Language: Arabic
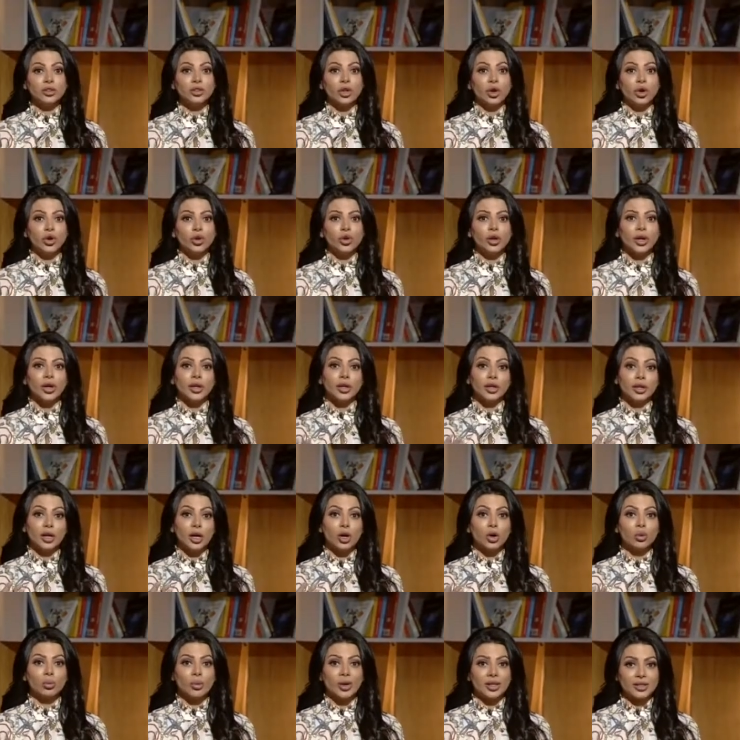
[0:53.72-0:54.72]
حر
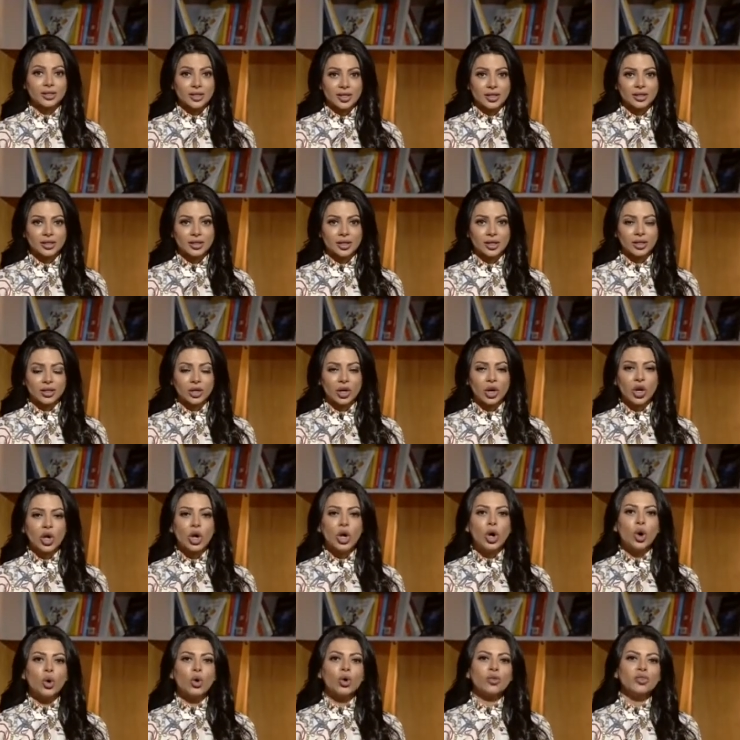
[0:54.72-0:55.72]
أيهما تختار
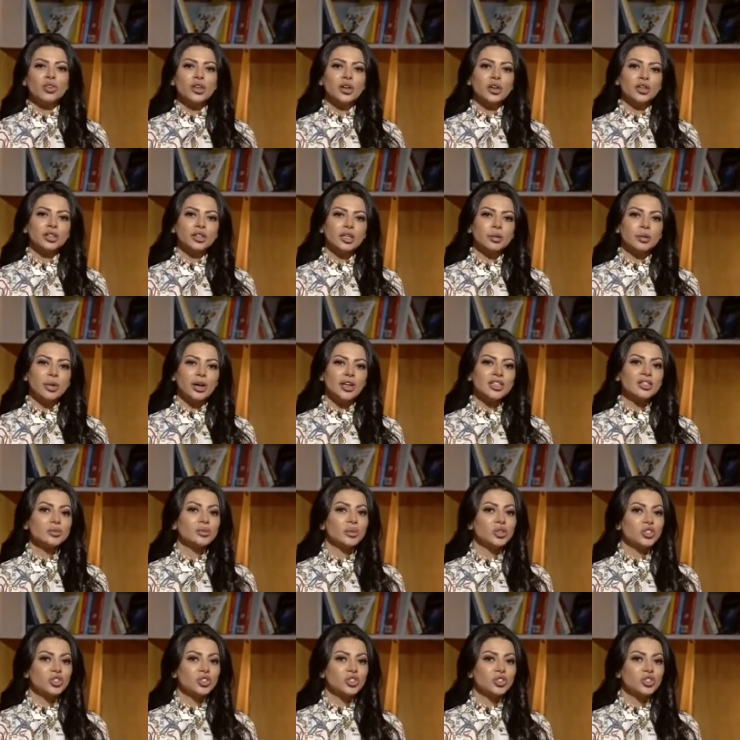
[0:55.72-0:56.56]
وفي اقتباس من